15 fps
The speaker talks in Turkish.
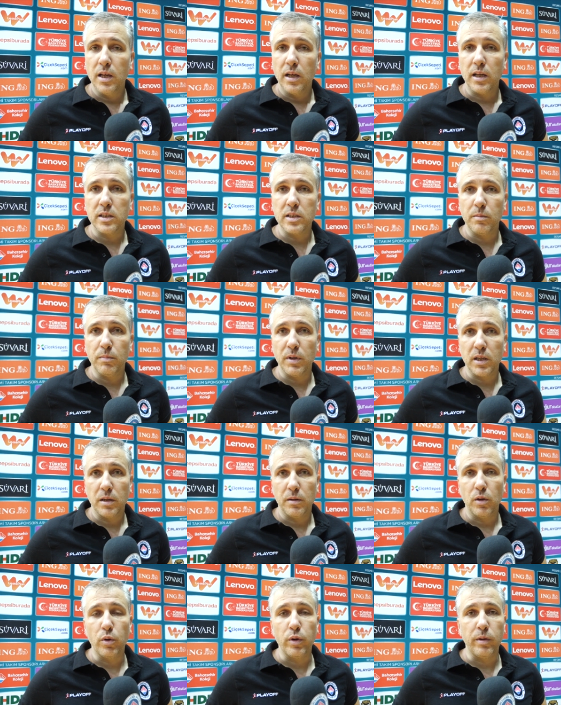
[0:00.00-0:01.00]

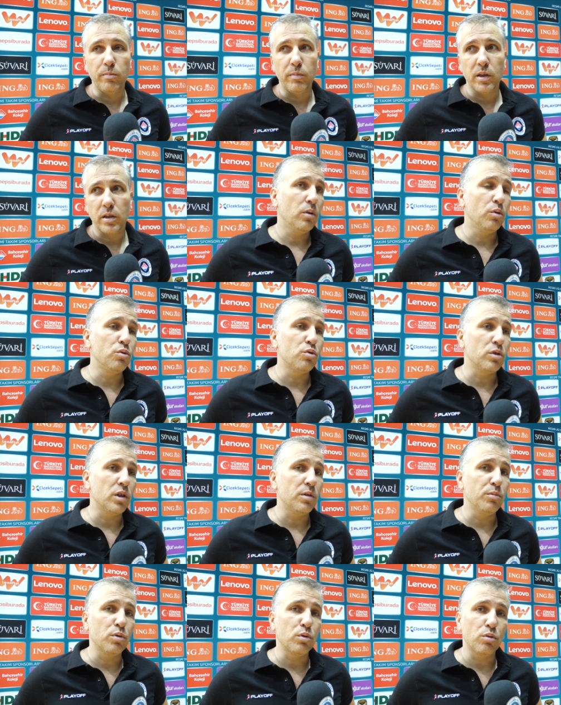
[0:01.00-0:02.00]
kazanmak önemli.
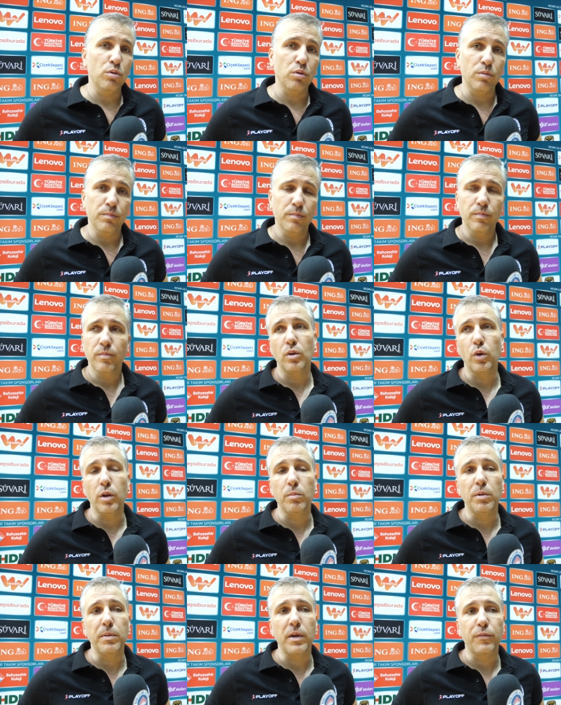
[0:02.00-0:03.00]
Oyuncularımı kutluyorum.
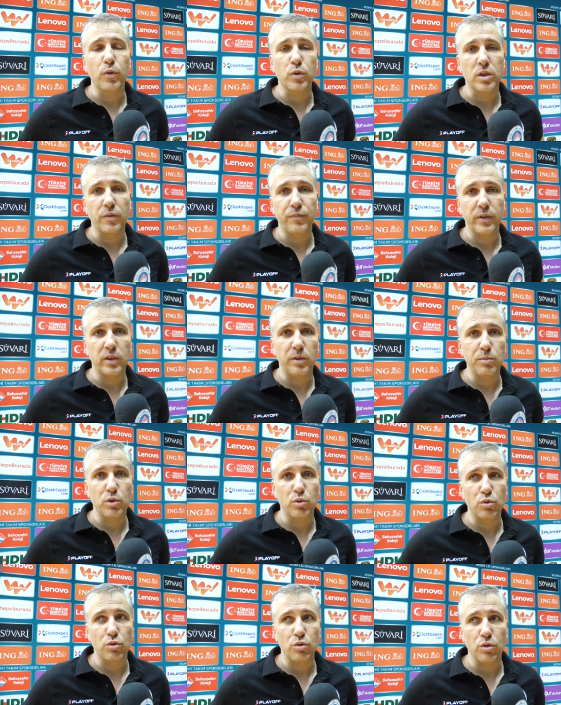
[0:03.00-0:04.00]
Önemli bir efor sarf
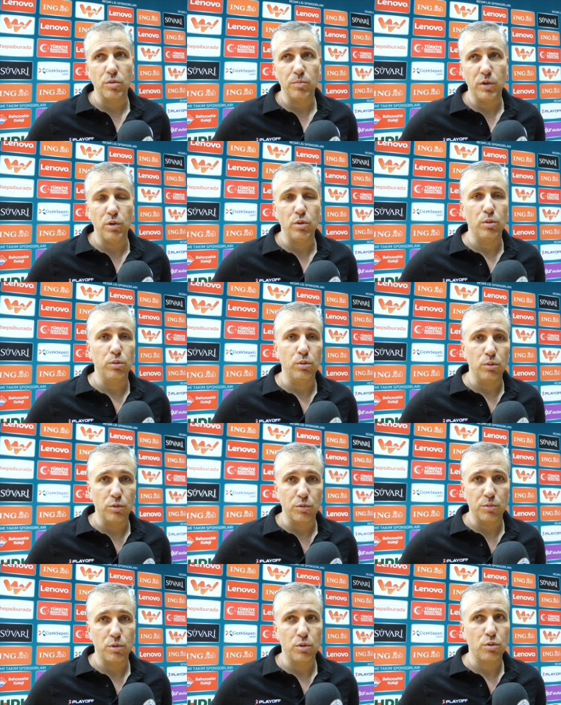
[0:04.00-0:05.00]
ettiğimizi düşünüyorum. İyi yolda
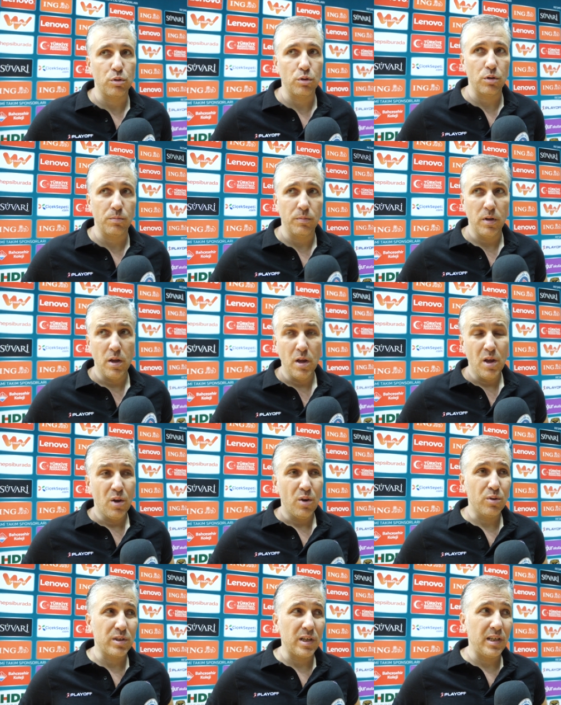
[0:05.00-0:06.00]
olduğunuzu düşünüyorum.
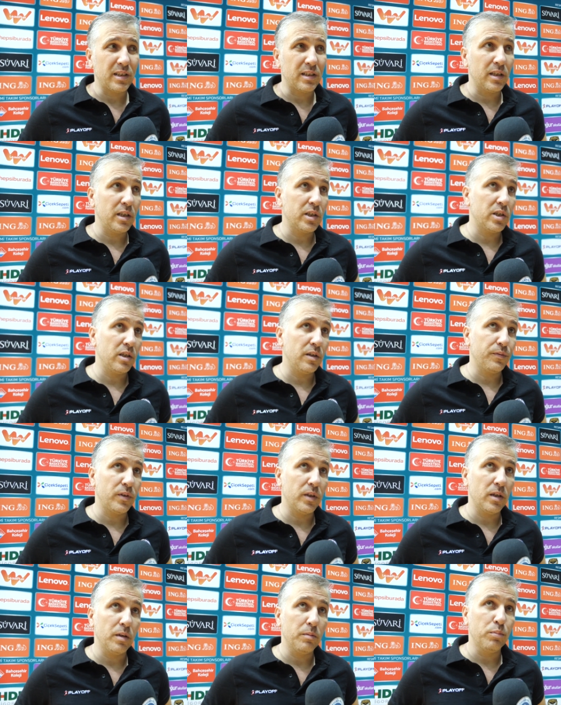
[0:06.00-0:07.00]
Özellikle geçen
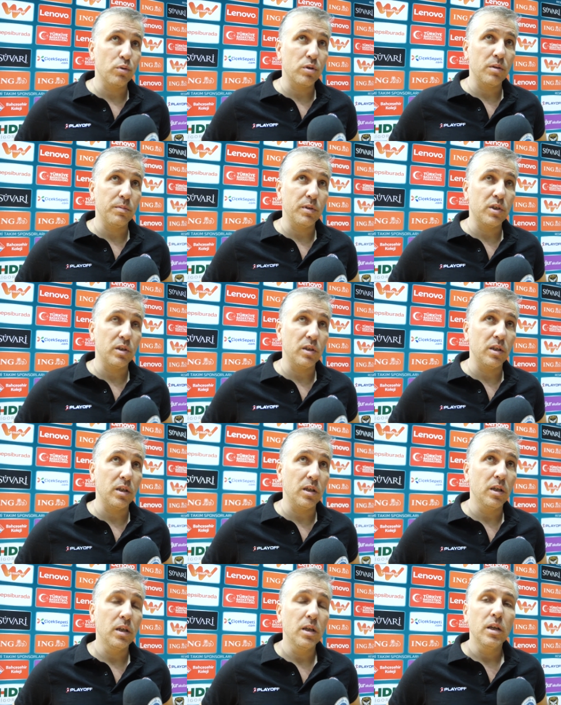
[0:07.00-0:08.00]
hafta Bursa
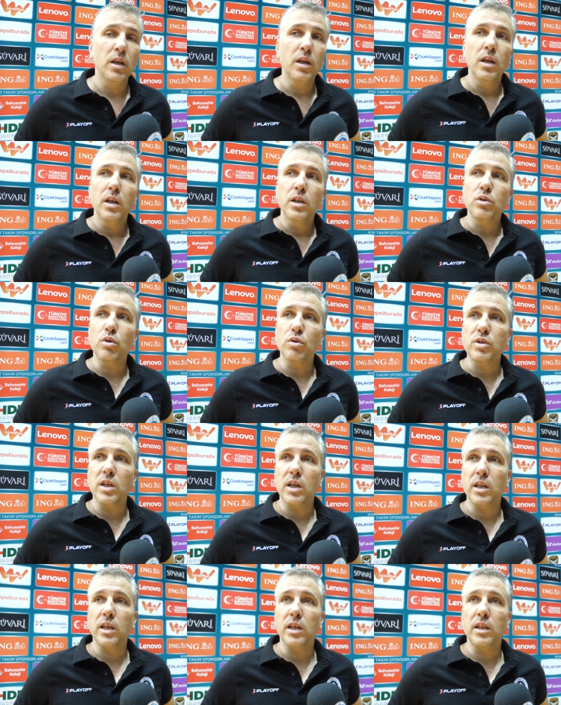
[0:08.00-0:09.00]
maçında son
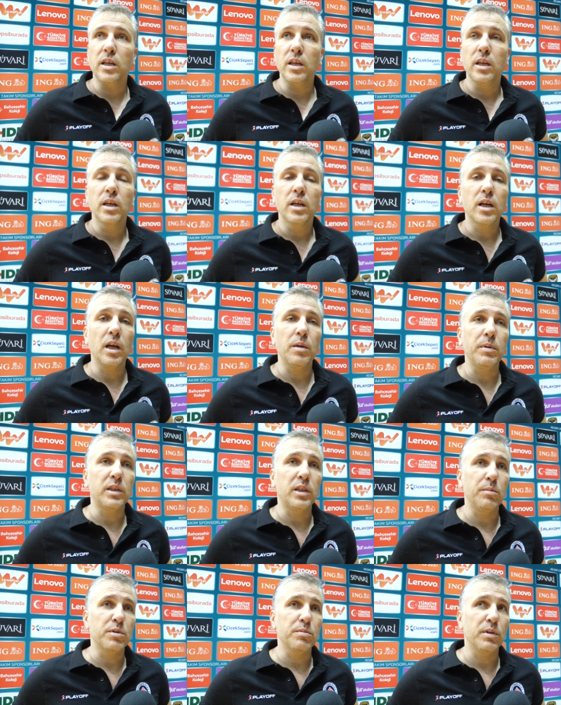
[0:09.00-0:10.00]
saniyede
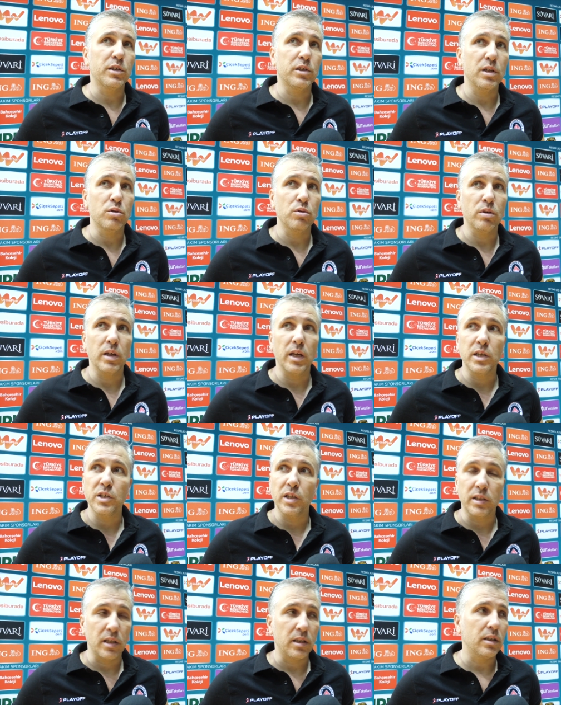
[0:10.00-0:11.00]
kaybettiğimiz maçtan sonra
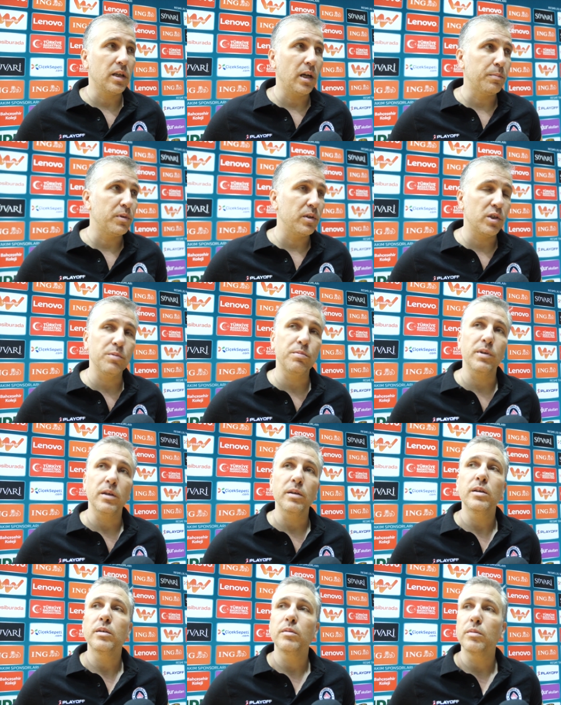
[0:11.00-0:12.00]
gerçekten kalp kırıcı bir
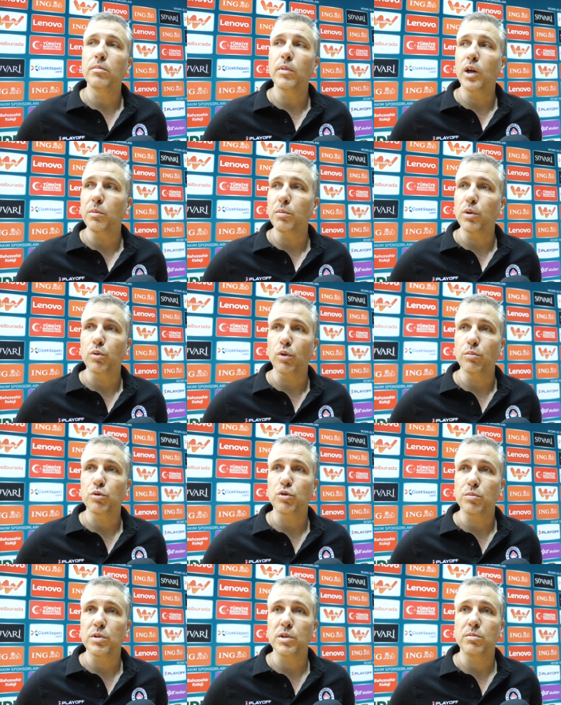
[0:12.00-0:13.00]
mağlubiyet
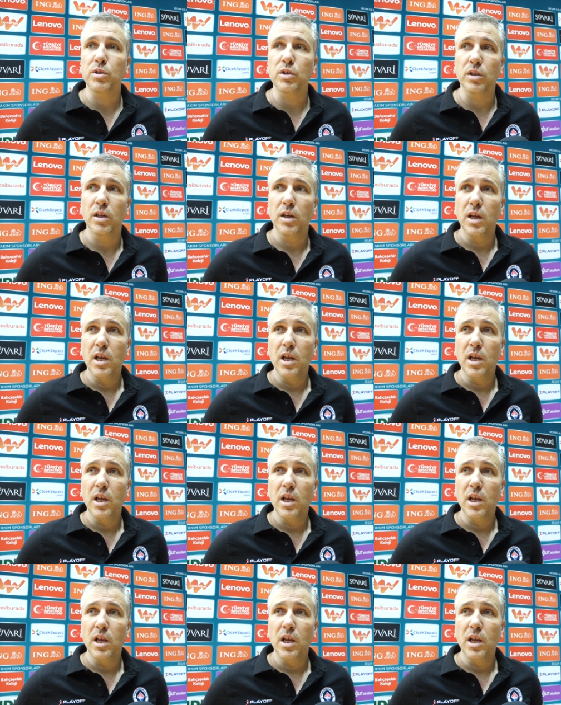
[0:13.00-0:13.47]
olmuştu bizim için.